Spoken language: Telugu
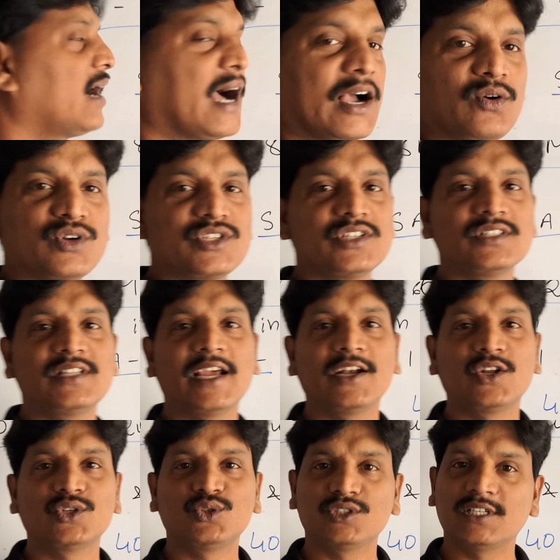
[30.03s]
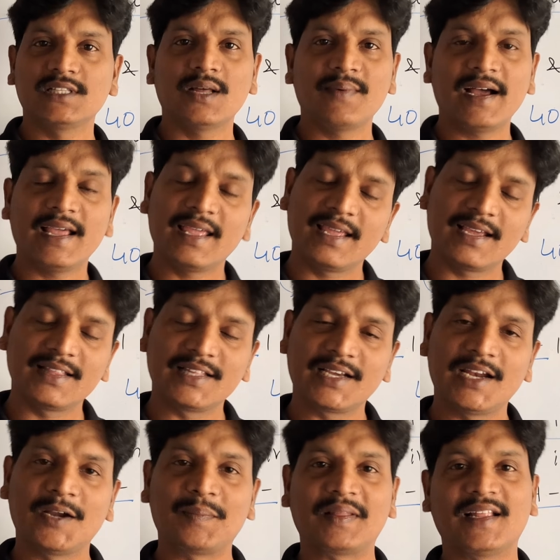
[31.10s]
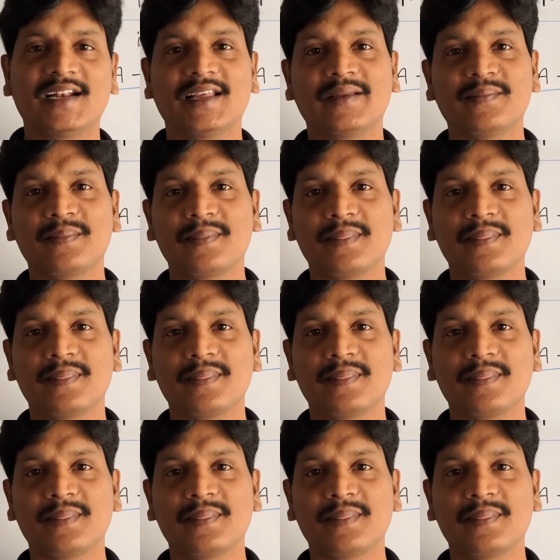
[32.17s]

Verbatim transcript: ఆ క్వశ్చన్స్ ఏంటో చూసేద్దామా ఇంకెందుకు లేట్ పదండి